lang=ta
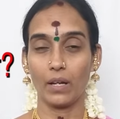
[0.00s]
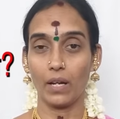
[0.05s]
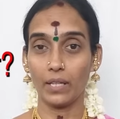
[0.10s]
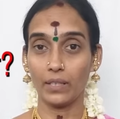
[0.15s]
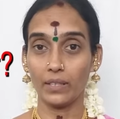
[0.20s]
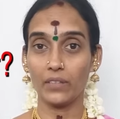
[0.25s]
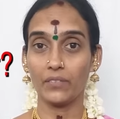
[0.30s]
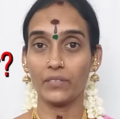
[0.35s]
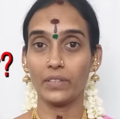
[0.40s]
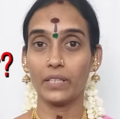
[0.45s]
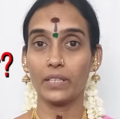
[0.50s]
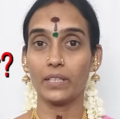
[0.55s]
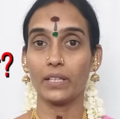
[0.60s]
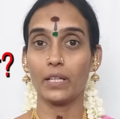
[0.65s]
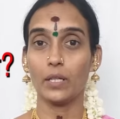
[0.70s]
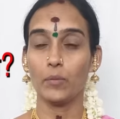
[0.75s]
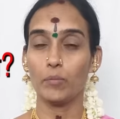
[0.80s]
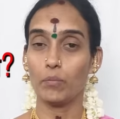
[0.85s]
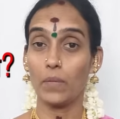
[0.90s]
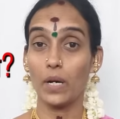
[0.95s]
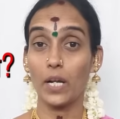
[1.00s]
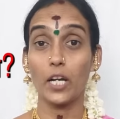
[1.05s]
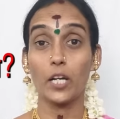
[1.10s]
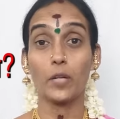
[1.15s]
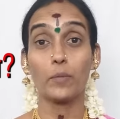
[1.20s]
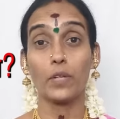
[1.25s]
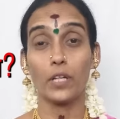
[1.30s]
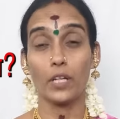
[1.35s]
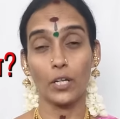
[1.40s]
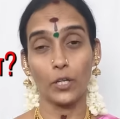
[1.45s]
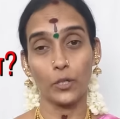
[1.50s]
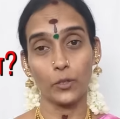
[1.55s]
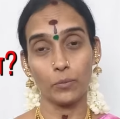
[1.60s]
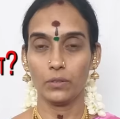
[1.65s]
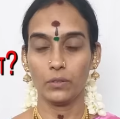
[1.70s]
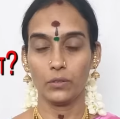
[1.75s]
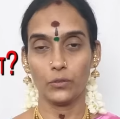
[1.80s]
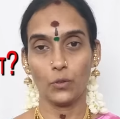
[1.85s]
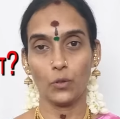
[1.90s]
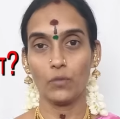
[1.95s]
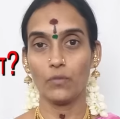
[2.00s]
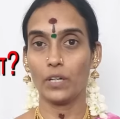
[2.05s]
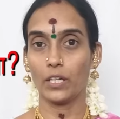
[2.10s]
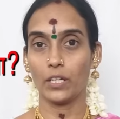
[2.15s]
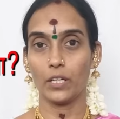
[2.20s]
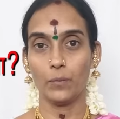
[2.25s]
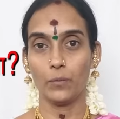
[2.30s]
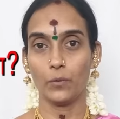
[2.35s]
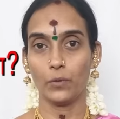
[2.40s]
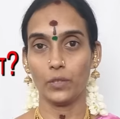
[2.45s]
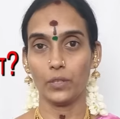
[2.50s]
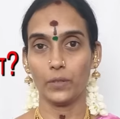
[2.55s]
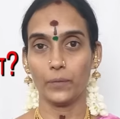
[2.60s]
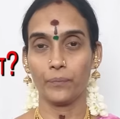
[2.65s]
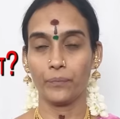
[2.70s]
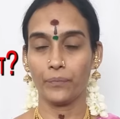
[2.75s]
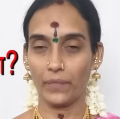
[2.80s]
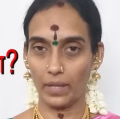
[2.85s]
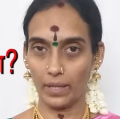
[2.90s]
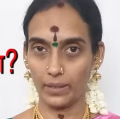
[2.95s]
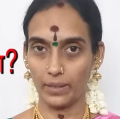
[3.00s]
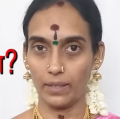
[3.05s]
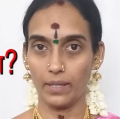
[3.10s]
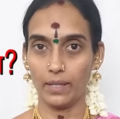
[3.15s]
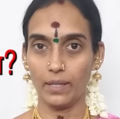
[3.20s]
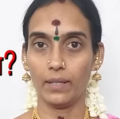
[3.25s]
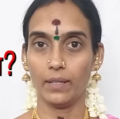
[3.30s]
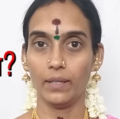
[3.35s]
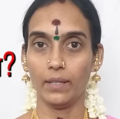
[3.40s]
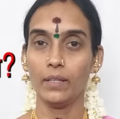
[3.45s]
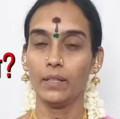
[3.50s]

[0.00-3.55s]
அந்த வீட்டில் மரணம் நிகழும் சொல் வழக்கம் உண்டு அதனால்